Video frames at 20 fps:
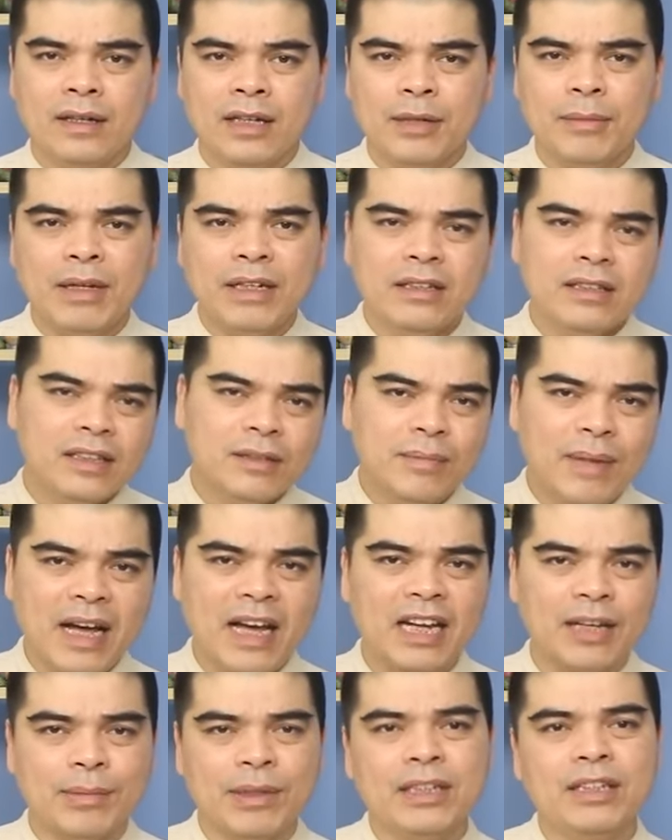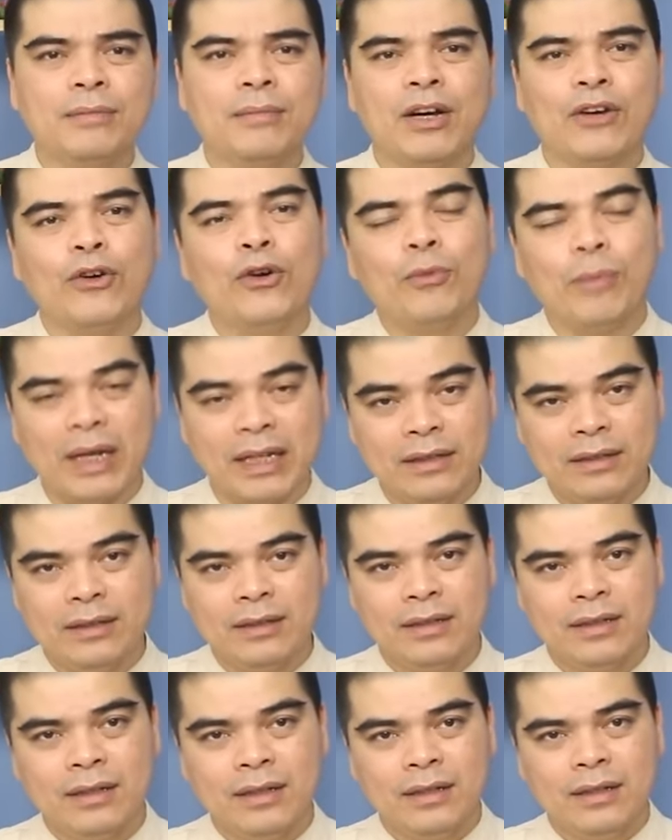Cái bát hương thứ ba là bát hương bà cô ông mãnh.
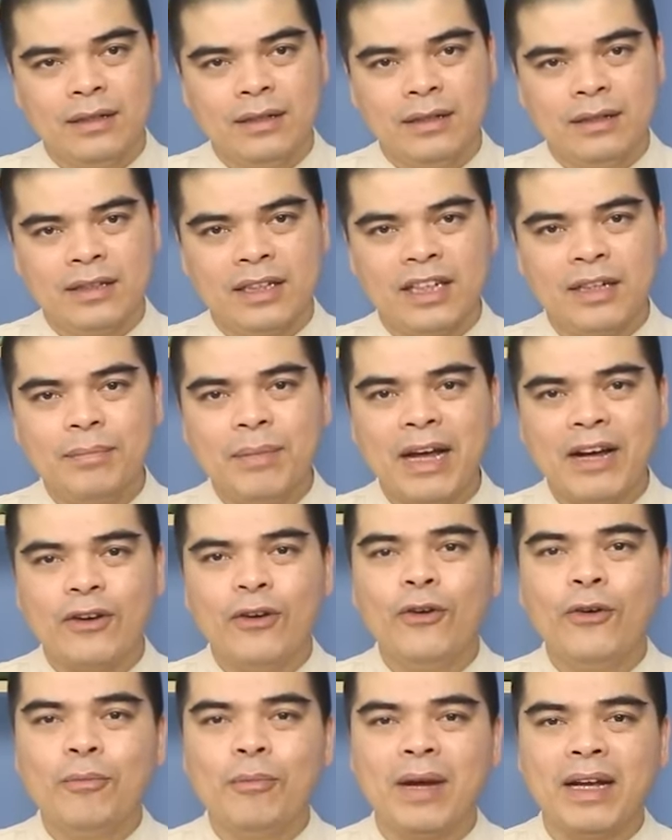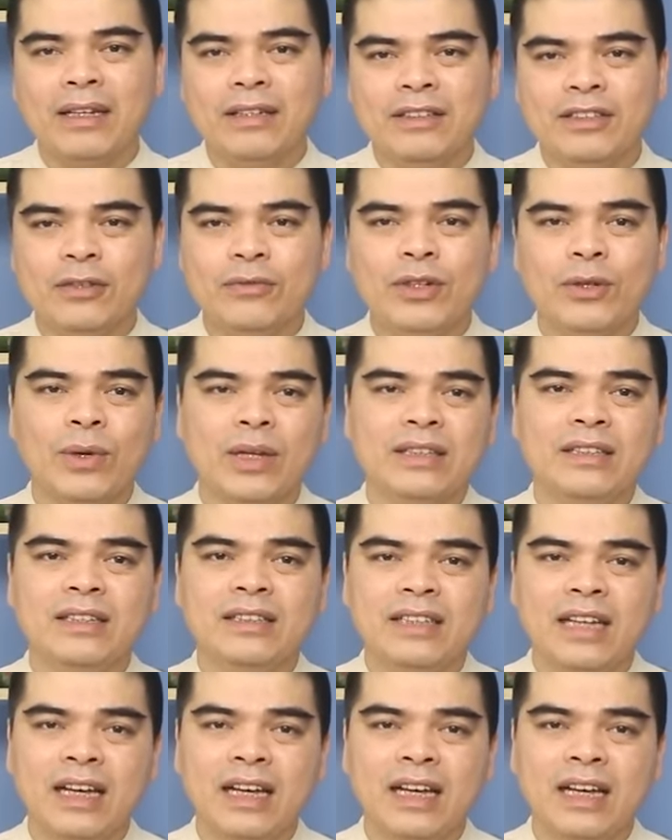Thì cái bà cô ông mãnh trong văn hóa dân